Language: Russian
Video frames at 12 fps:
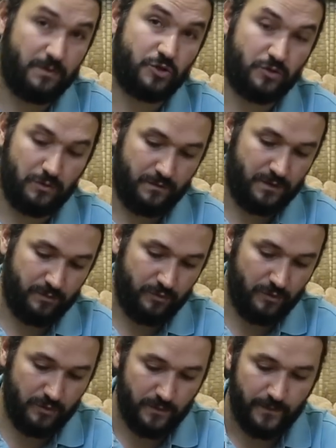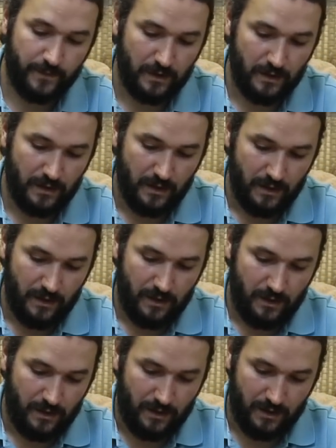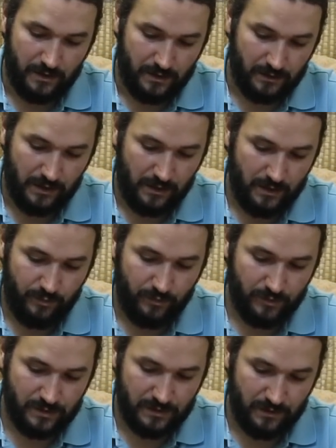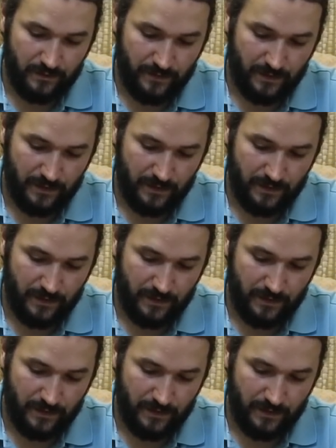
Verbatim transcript: пришел в Японию, а, так как японцы,